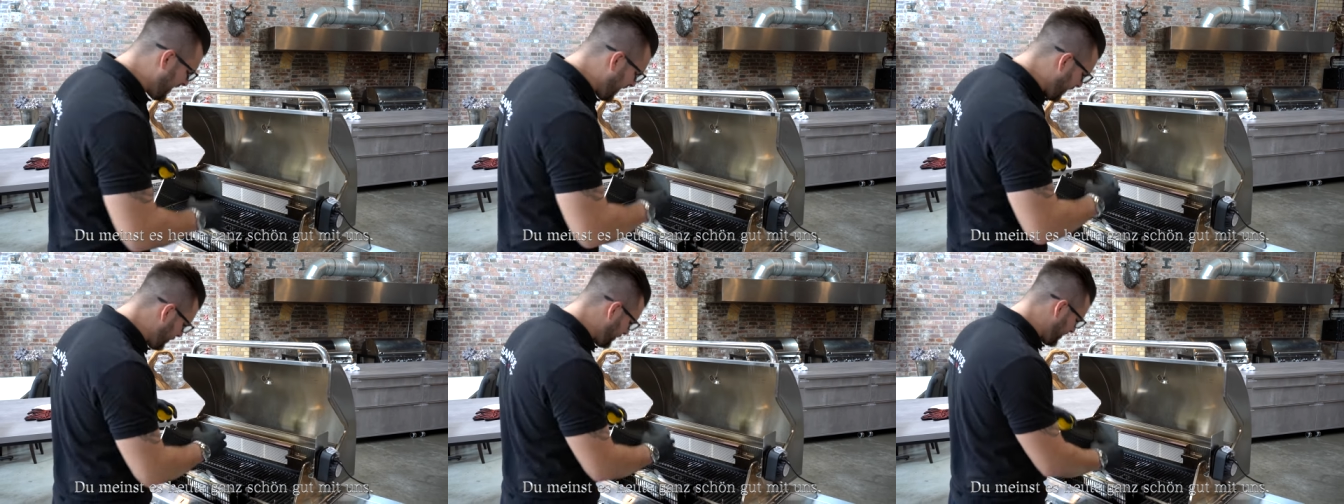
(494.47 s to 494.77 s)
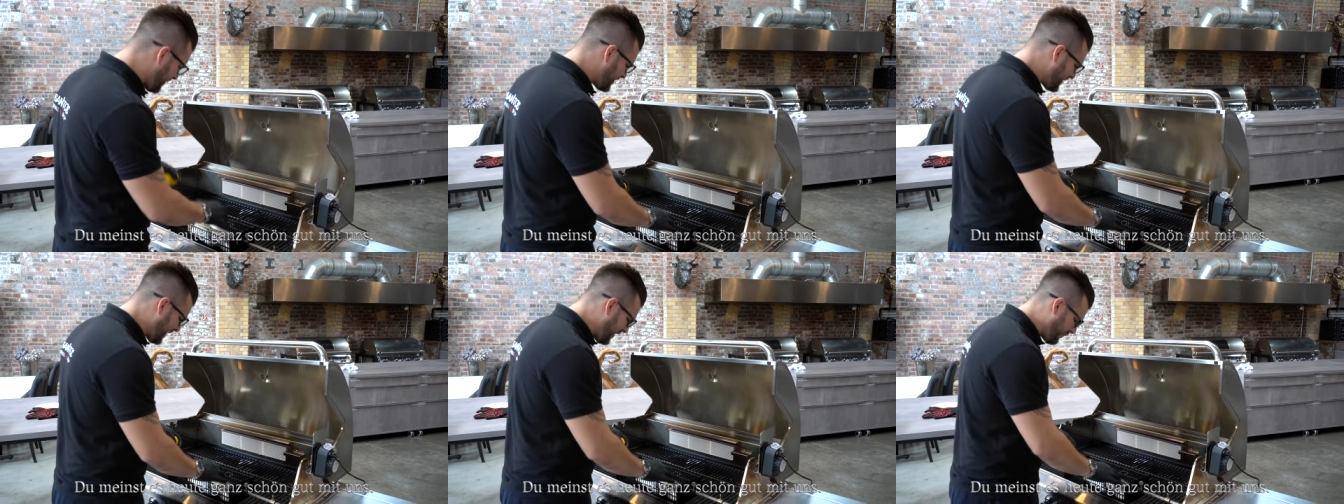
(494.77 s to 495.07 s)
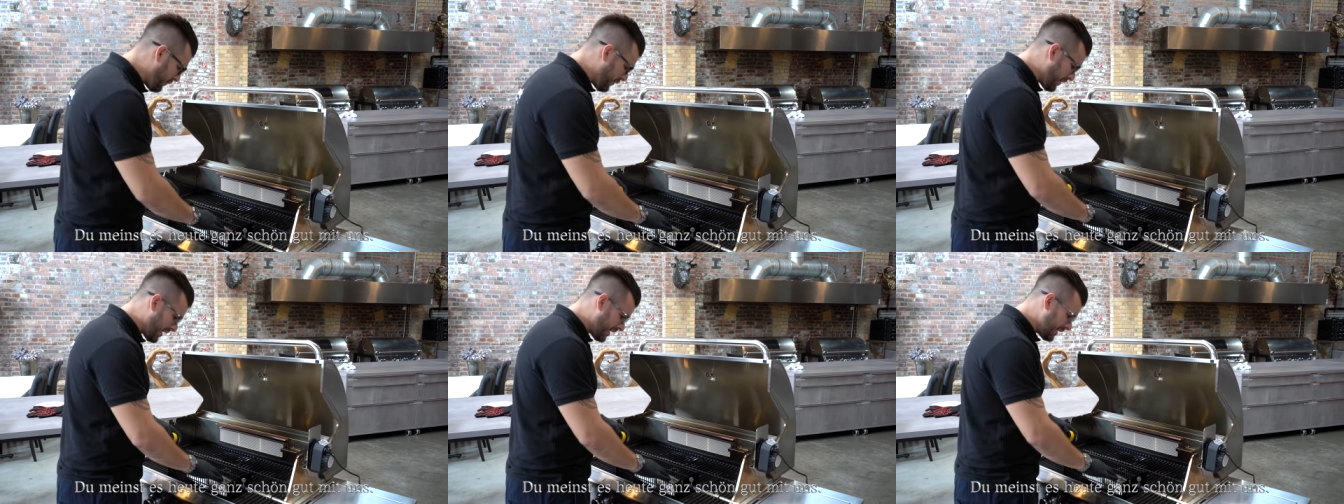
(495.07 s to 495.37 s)
Ihr habt jetzt
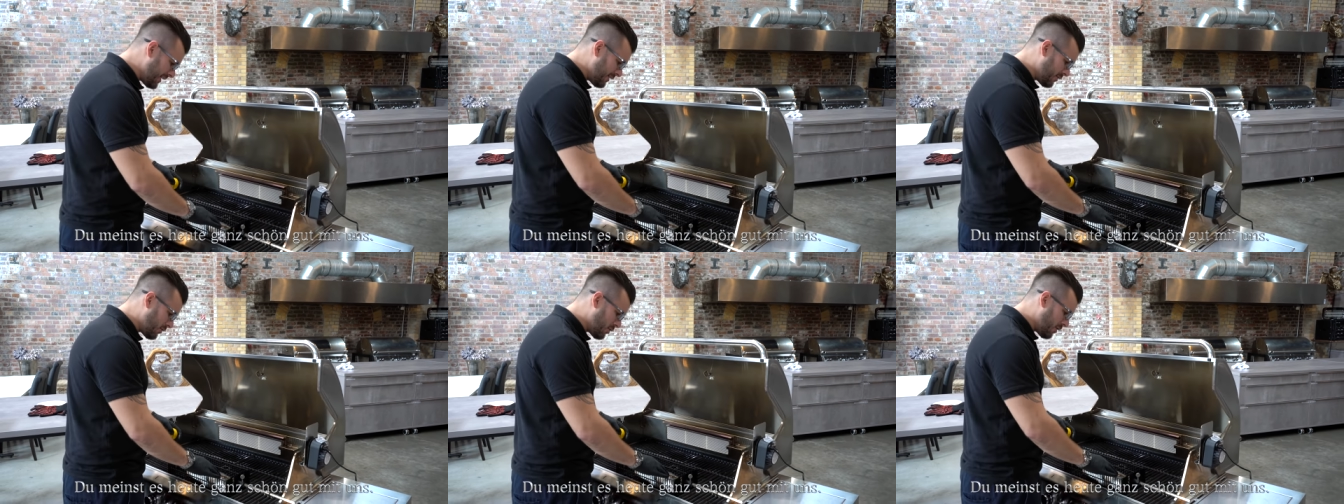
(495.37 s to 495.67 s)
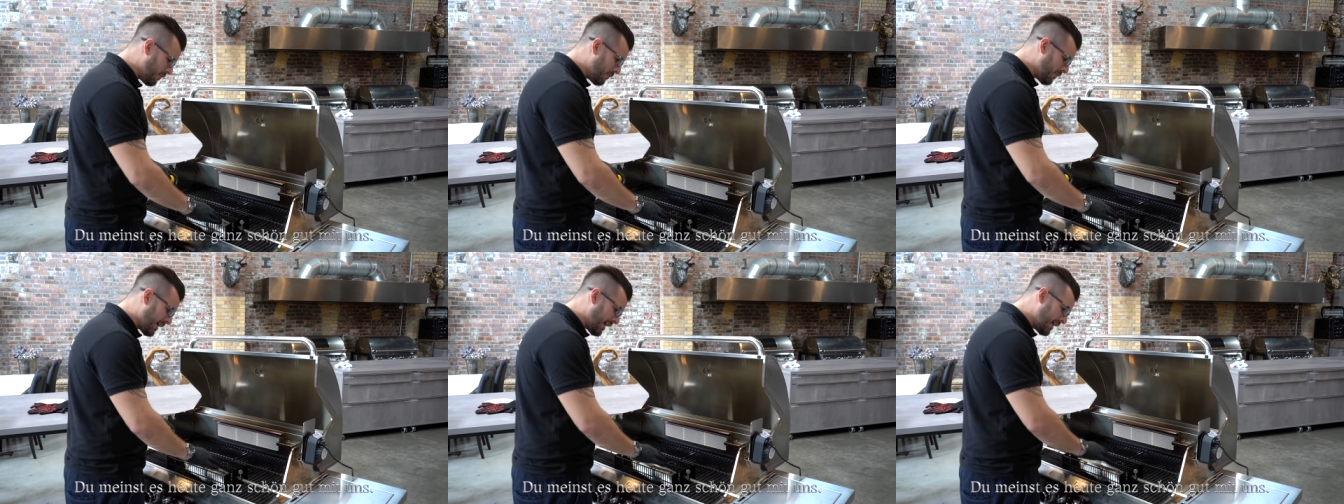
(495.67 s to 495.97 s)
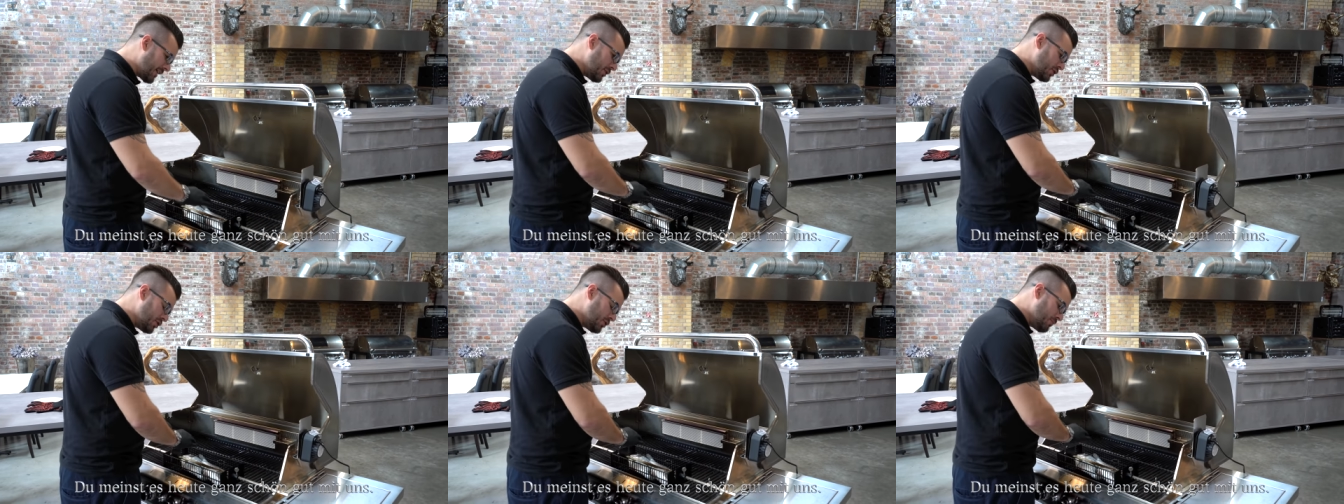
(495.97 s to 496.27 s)
einfach in den Korb
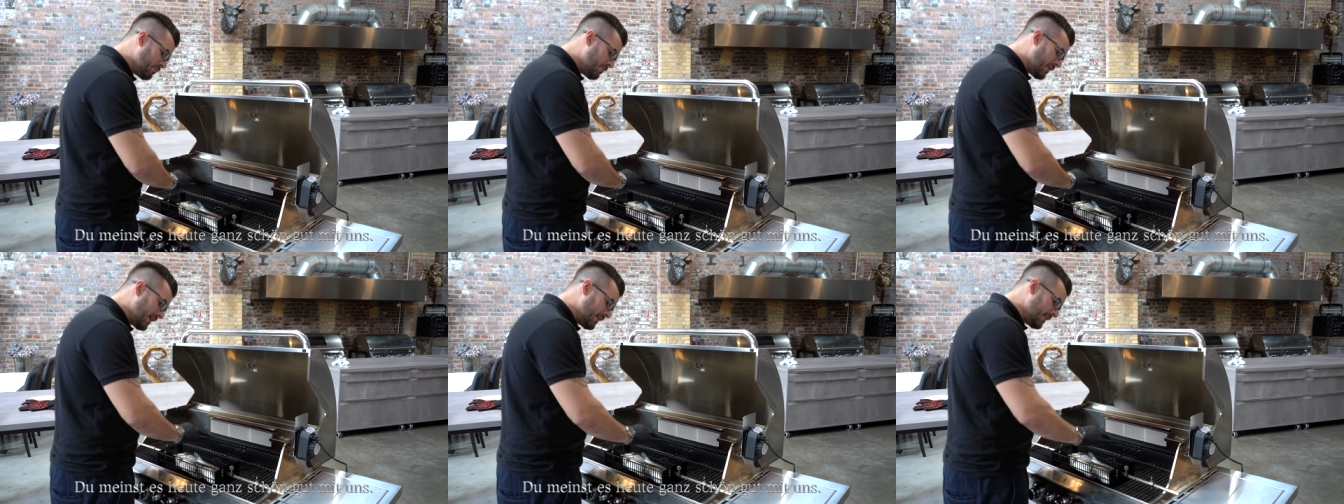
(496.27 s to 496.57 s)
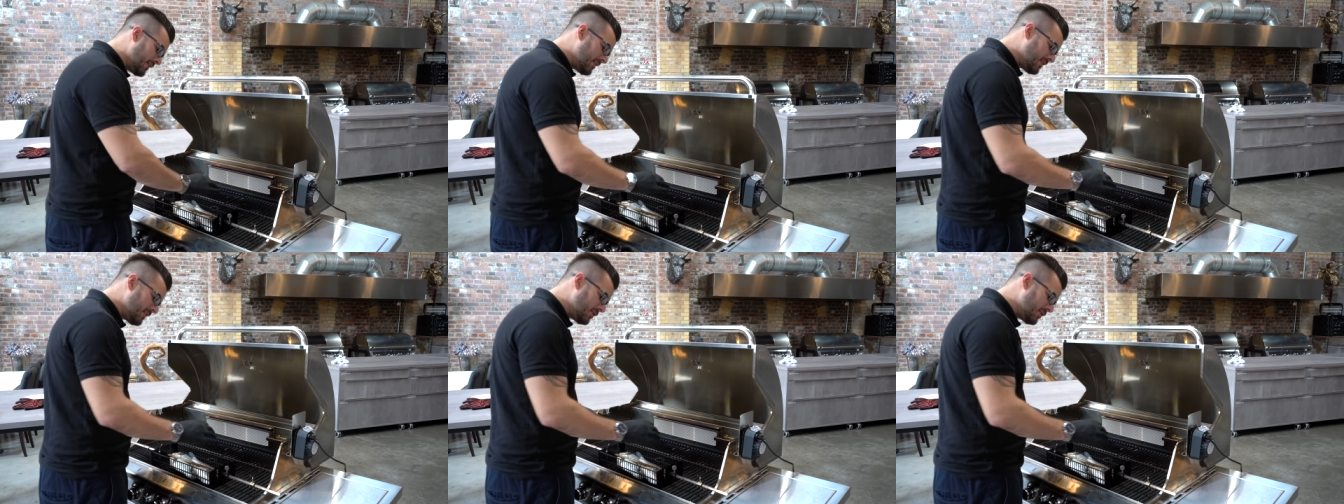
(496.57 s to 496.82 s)
reingespannt,